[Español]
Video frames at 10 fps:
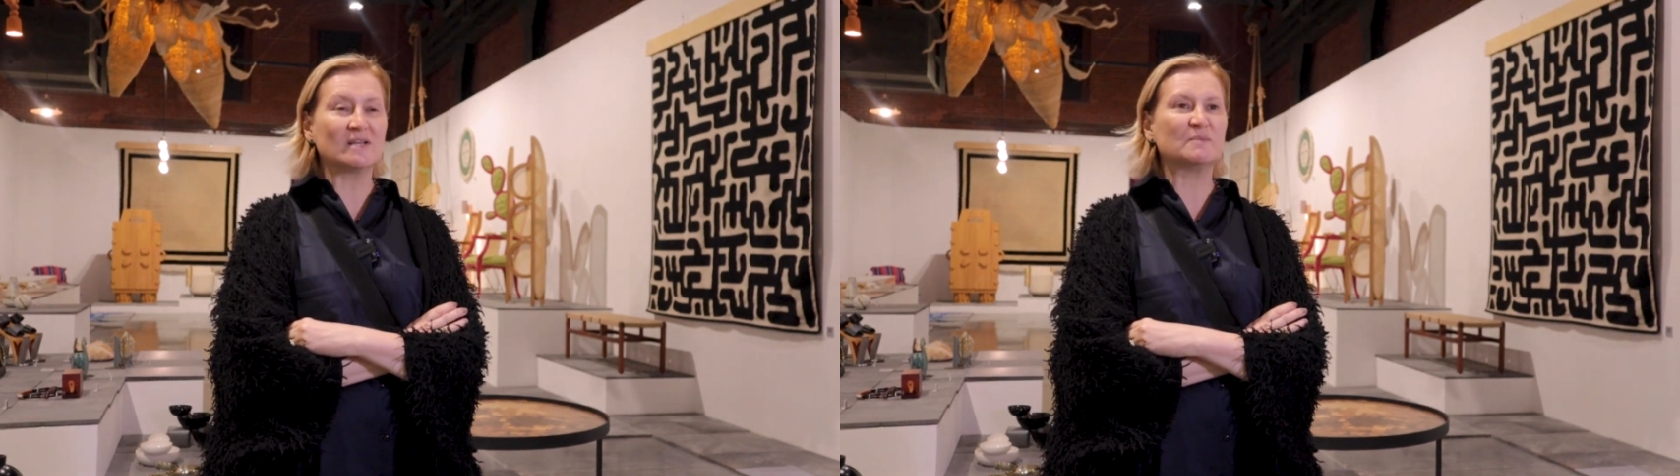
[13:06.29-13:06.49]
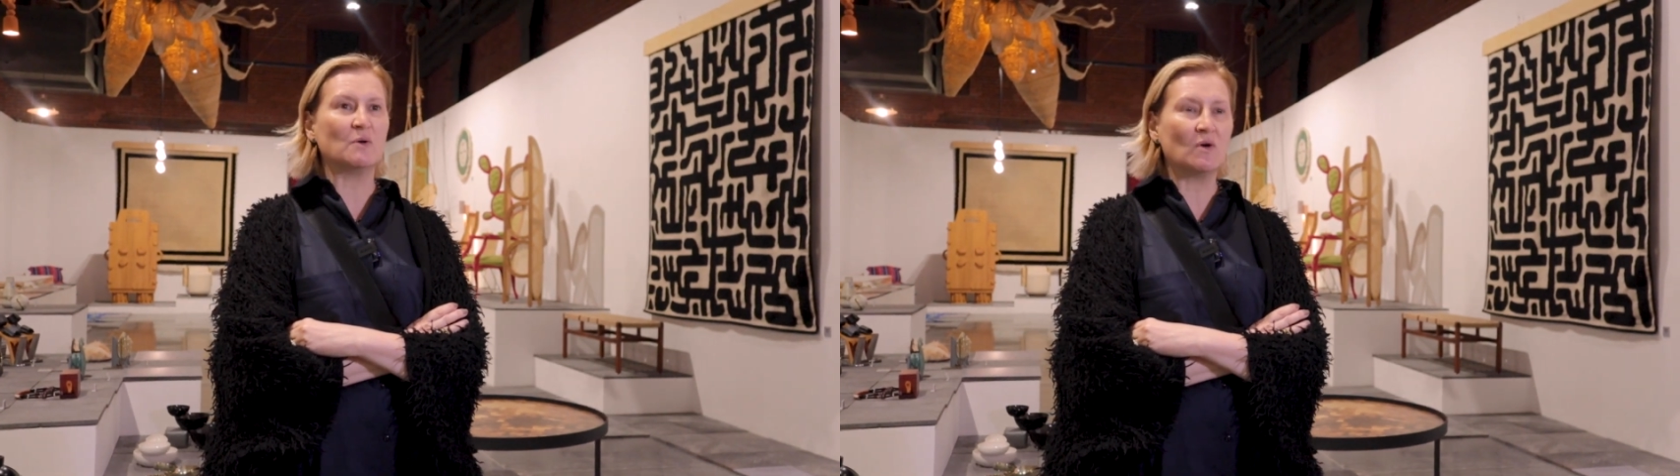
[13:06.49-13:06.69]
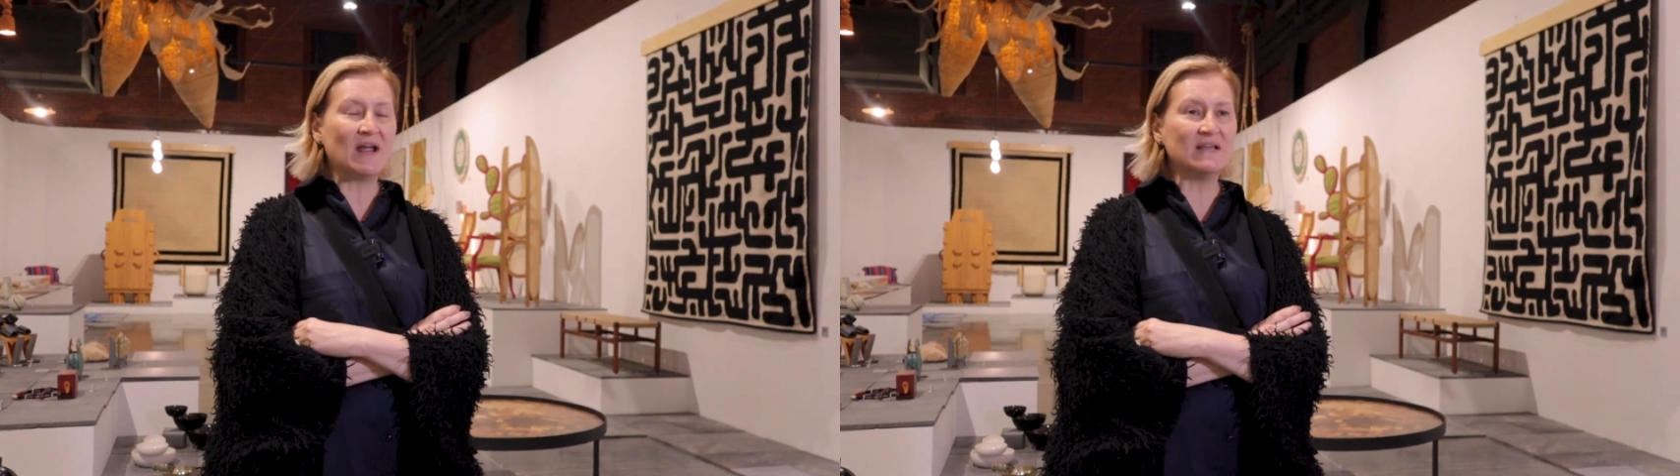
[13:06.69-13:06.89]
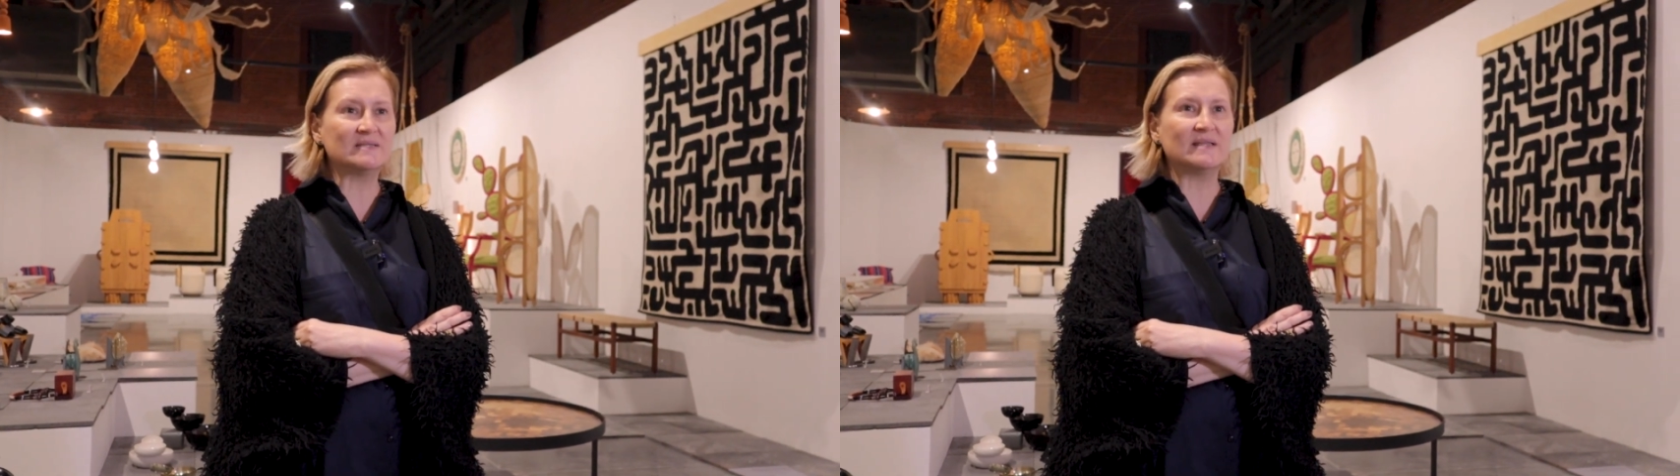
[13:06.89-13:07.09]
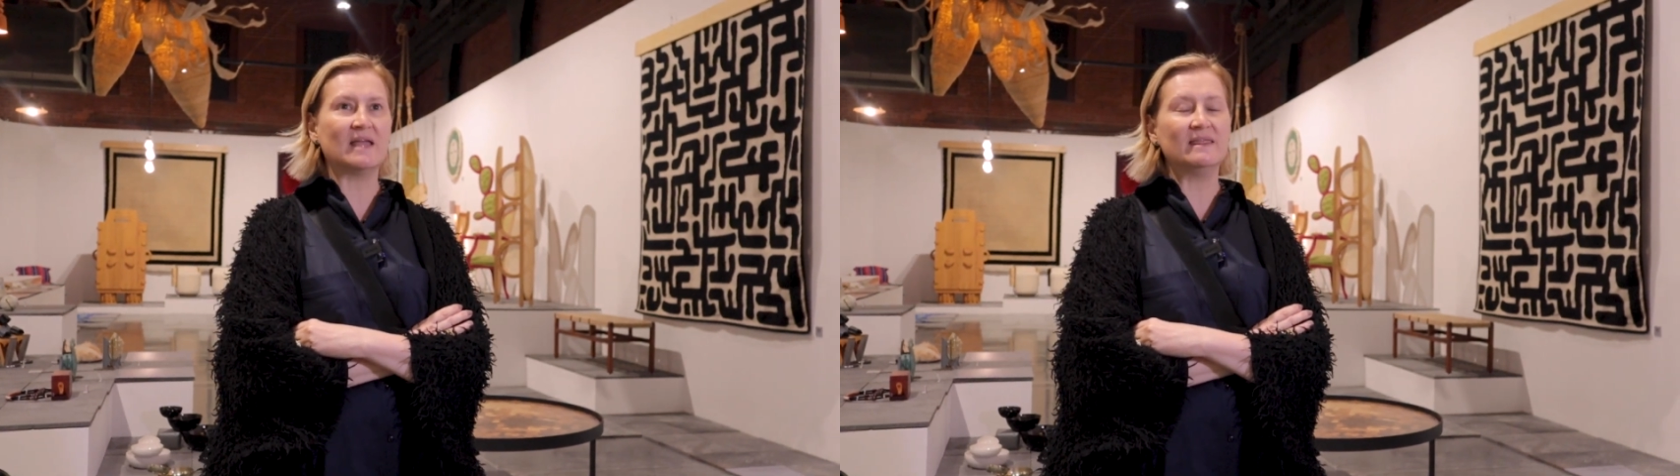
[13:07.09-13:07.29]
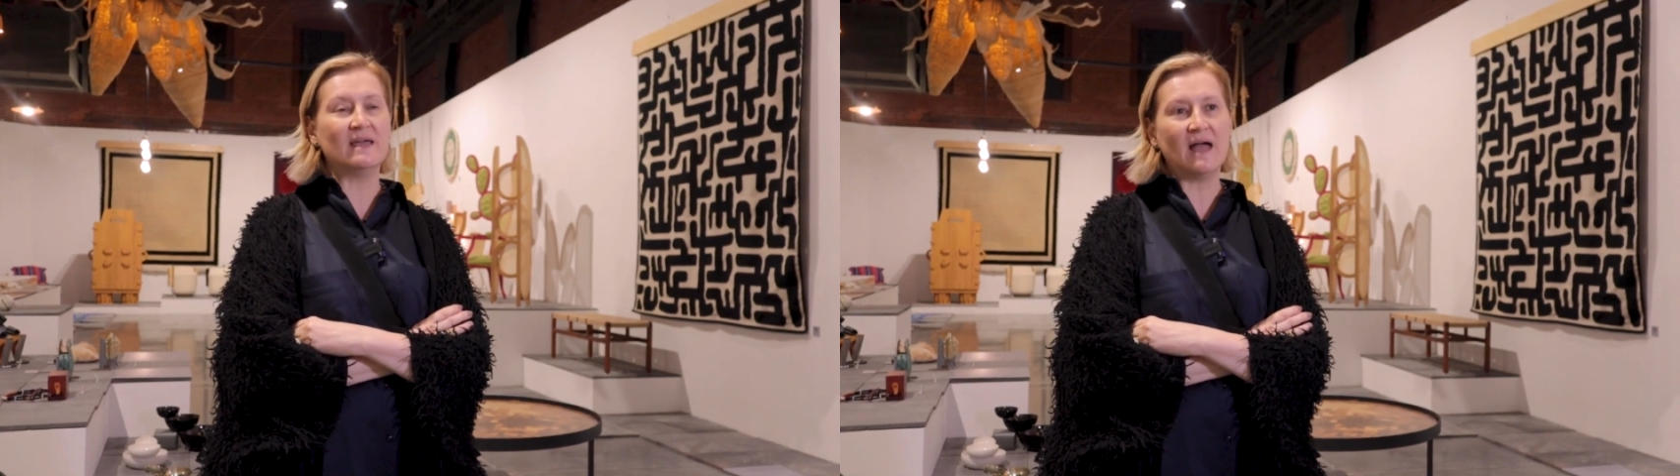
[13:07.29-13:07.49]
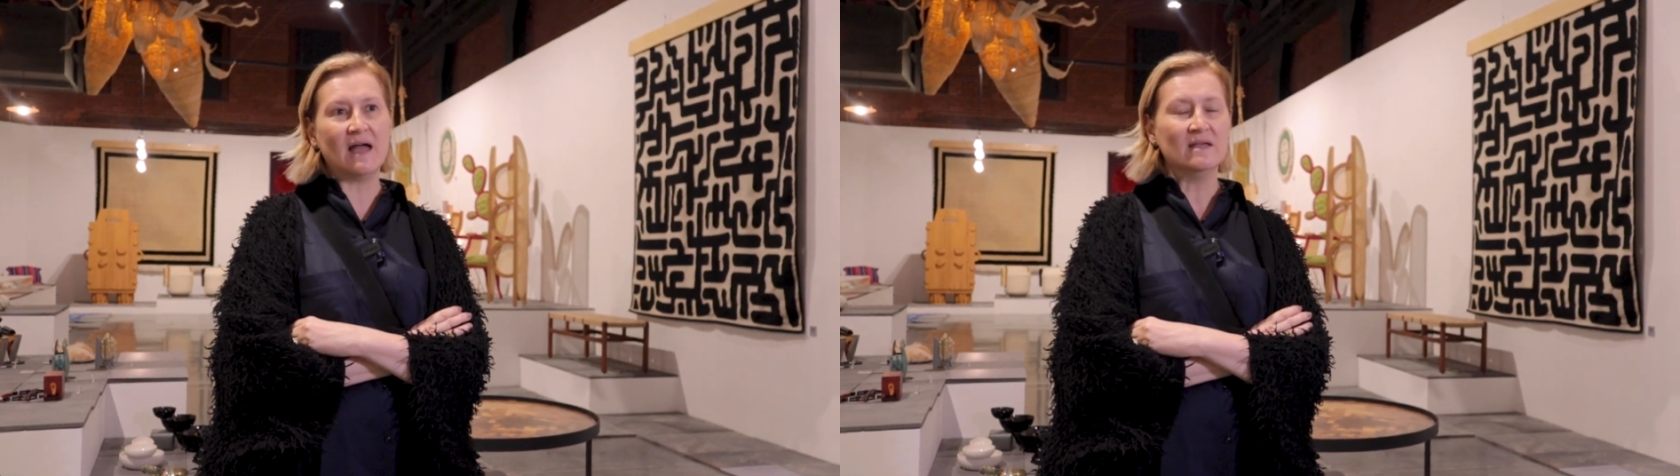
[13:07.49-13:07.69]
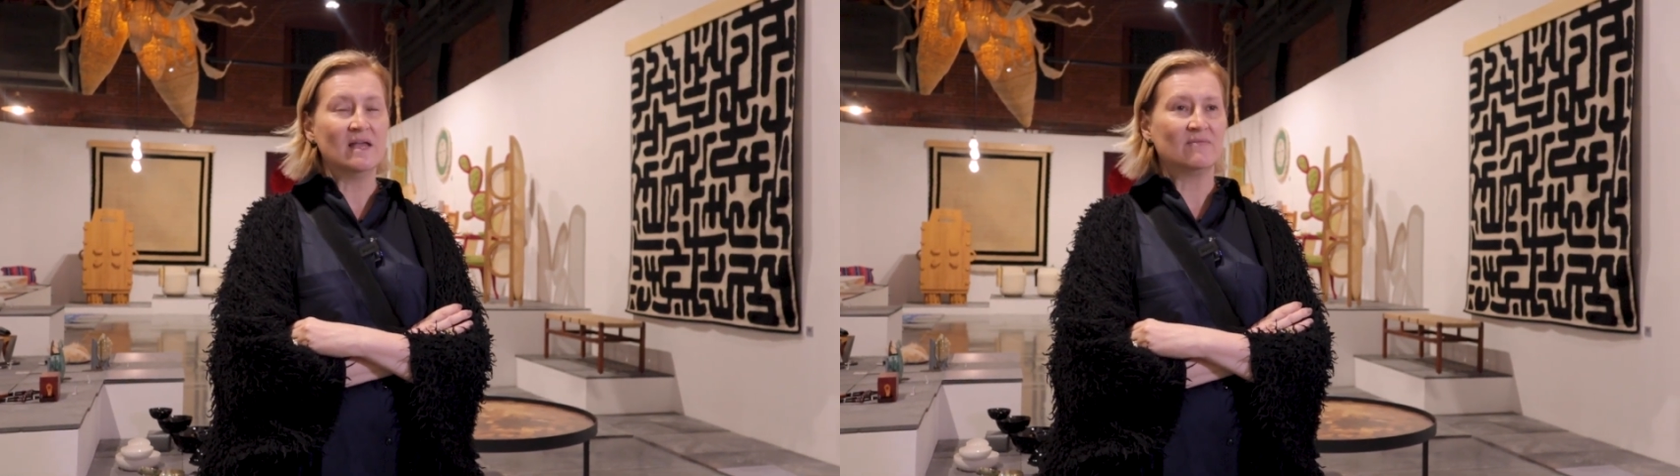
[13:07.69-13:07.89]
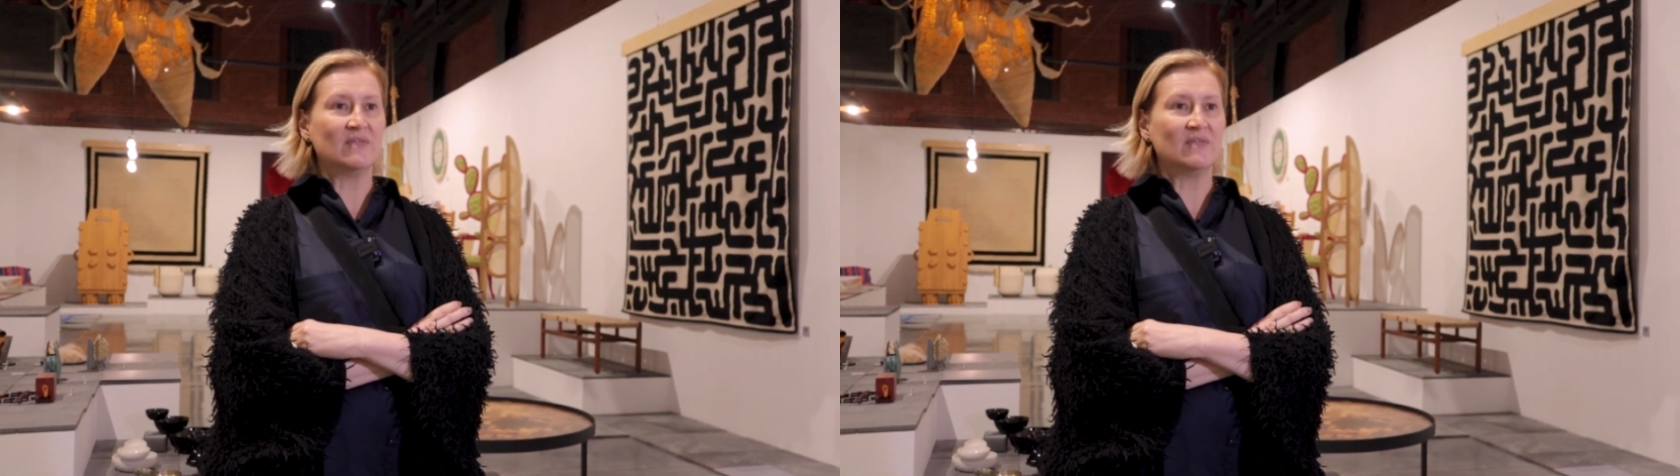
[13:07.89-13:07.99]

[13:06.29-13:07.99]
por explorar esta idea